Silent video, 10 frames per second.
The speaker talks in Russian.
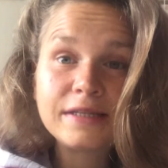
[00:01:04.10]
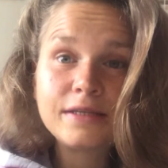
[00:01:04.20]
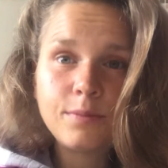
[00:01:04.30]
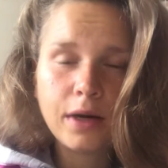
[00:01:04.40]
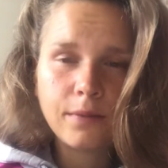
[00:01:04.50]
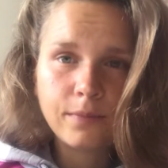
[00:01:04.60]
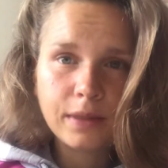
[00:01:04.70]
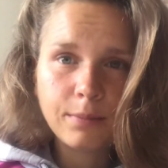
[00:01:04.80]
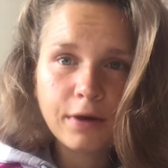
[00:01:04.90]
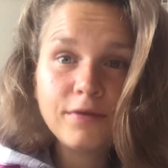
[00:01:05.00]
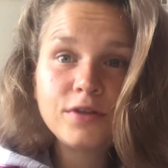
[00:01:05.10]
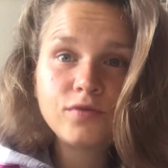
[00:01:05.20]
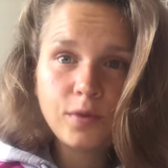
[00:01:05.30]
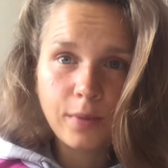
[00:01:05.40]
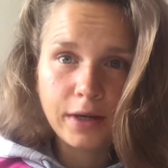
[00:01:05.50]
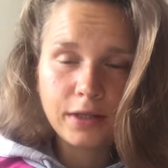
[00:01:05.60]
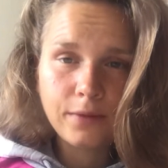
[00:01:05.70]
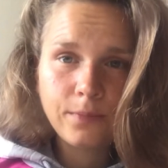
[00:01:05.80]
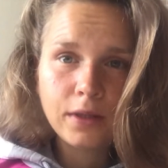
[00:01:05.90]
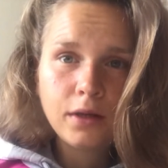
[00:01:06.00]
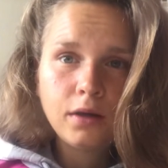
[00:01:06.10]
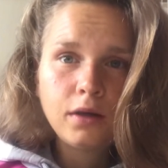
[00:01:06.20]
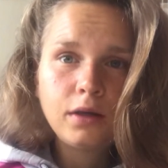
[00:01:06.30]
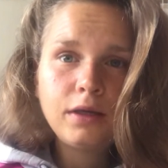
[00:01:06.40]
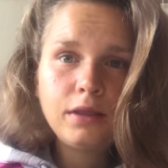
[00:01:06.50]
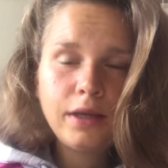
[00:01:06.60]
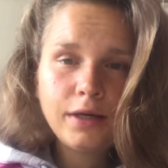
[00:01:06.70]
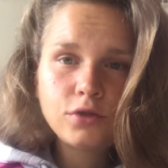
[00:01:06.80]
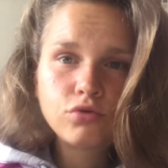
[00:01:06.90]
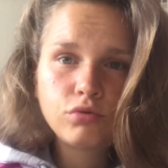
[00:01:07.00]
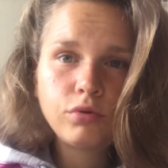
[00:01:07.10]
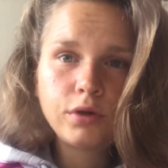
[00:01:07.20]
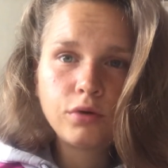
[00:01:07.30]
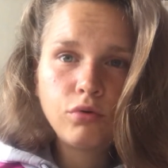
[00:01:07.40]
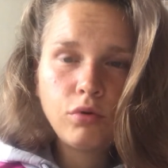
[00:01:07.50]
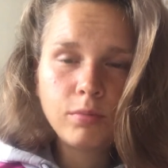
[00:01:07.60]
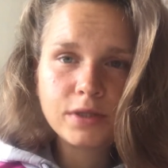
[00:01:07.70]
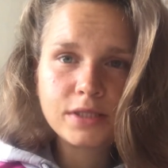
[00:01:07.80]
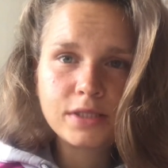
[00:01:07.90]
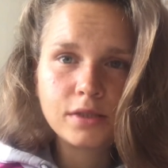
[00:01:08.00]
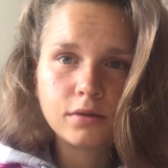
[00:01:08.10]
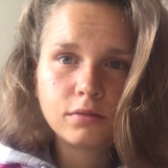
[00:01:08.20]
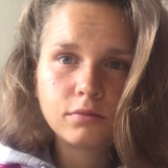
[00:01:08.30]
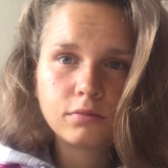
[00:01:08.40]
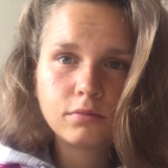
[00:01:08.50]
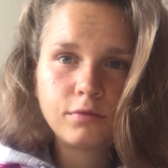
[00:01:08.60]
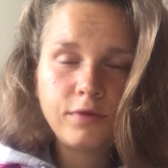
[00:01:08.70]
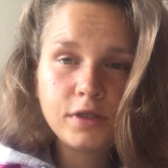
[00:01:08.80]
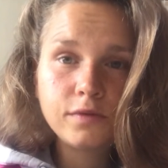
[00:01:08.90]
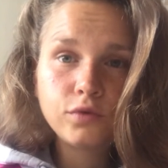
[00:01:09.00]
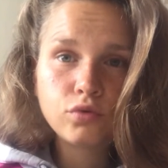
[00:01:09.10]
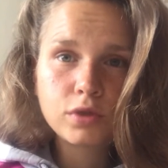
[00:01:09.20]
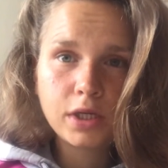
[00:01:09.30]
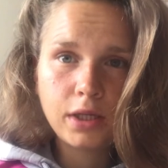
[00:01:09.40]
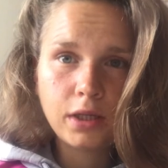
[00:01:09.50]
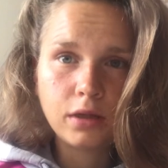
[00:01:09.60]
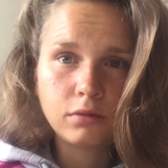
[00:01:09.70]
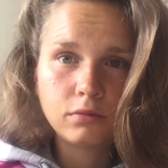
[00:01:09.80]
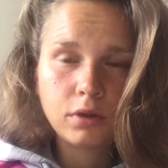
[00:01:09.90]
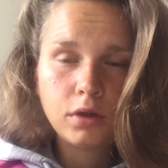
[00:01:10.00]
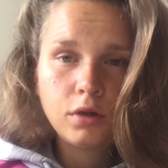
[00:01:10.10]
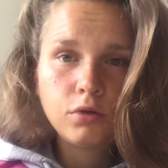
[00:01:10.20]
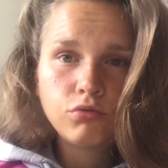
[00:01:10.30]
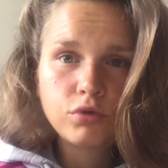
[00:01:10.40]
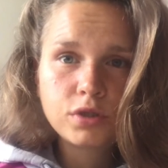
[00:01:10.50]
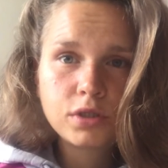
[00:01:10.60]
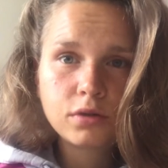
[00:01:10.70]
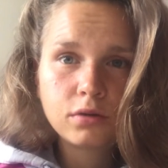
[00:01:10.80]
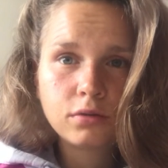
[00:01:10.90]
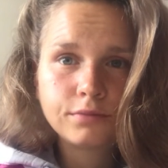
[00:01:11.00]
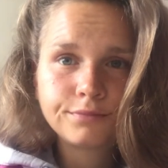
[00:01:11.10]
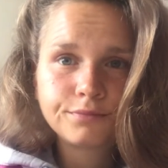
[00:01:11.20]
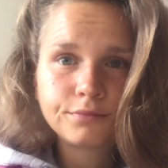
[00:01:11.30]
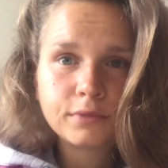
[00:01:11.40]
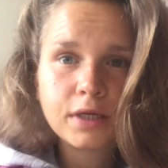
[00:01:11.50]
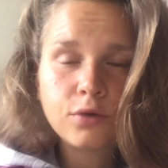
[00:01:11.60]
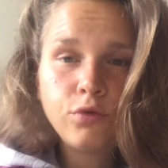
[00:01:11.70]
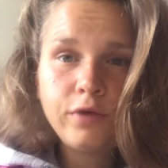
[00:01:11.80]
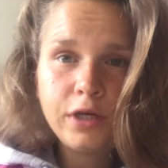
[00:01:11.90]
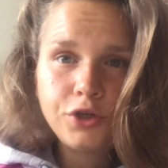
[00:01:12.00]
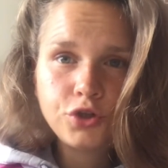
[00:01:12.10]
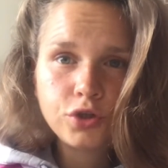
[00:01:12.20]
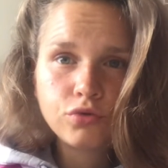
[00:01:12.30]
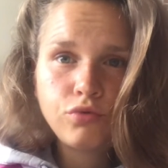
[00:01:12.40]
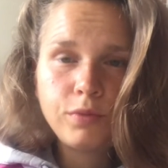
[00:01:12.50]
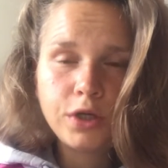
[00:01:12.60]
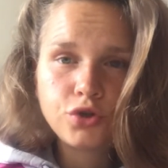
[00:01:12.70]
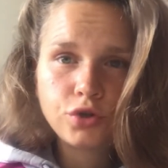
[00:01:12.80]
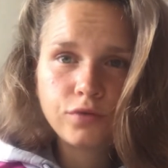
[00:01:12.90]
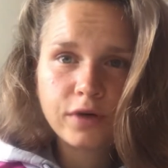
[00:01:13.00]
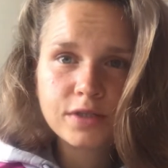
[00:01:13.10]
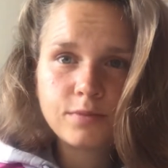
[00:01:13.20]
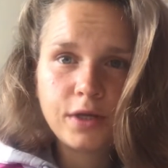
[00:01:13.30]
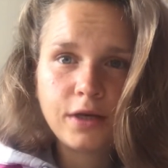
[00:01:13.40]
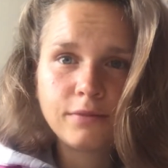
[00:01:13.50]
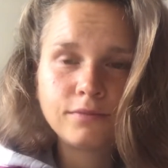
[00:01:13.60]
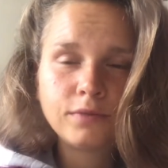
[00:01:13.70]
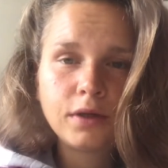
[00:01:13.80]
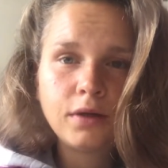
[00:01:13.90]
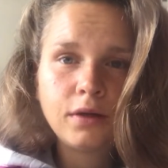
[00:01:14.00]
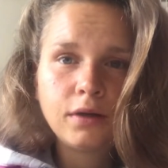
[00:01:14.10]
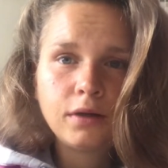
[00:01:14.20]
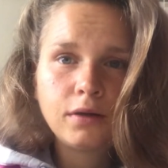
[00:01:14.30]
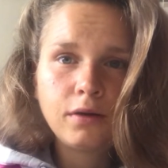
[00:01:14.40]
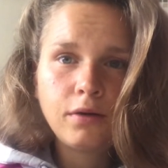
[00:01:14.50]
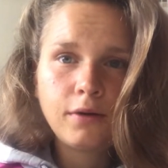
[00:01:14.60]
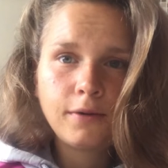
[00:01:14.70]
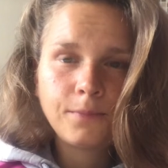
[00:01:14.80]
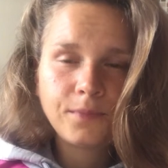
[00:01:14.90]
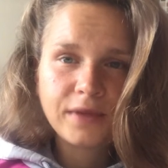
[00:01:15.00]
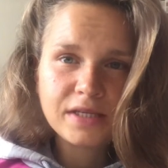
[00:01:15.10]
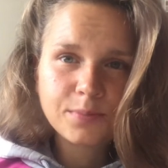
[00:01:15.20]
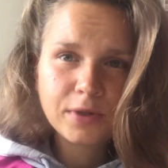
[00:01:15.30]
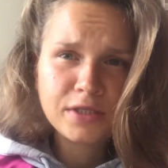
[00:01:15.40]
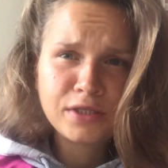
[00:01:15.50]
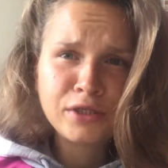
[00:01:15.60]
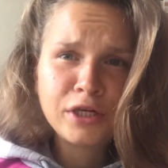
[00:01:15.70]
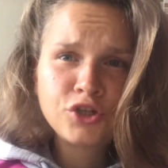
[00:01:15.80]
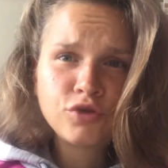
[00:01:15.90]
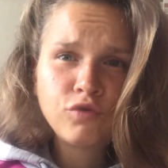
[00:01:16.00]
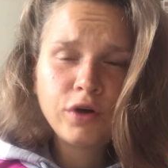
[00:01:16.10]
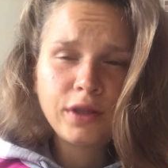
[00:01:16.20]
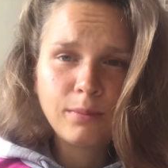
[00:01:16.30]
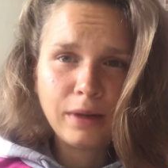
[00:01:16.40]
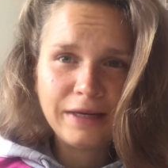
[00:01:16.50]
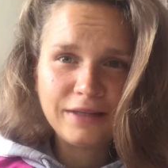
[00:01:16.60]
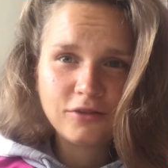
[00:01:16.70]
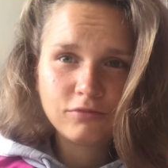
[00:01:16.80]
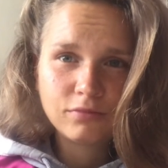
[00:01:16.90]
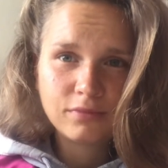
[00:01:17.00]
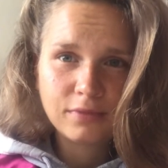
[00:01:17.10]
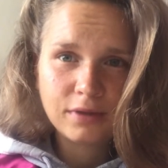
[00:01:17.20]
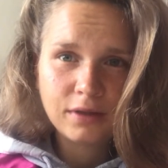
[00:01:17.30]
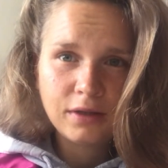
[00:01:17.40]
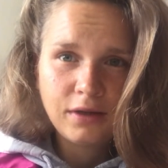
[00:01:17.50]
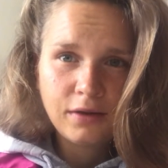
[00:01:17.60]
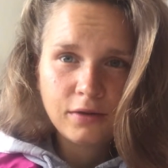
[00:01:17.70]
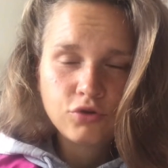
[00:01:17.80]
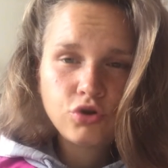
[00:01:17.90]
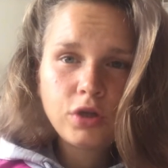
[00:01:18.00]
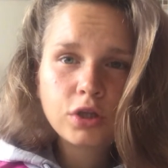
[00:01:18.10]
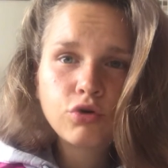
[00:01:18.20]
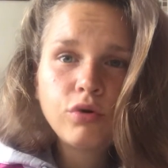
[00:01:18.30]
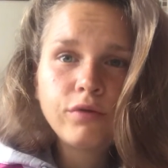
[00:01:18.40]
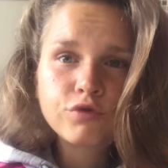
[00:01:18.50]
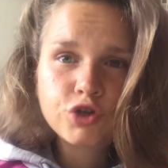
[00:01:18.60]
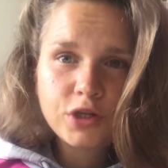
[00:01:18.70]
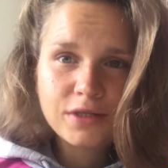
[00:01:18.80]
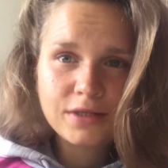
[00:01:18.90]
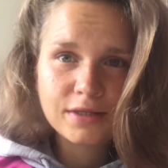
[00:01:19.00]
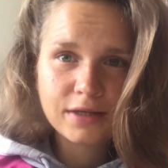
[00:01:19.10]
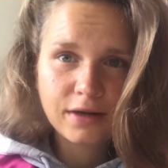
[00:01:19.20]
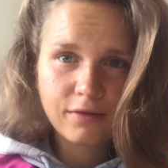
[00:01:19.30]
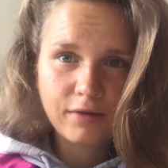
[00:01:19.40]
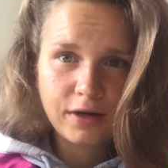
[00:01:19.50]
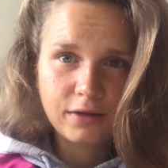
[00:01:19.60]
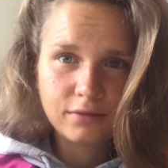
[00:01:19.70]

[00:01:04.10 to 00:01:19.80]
себя, направить внимание и дать той области весь функционал. То есть увеличить, уменьшить в размере а, и спросить, для чего она болит, что она такое в жизни закрывает.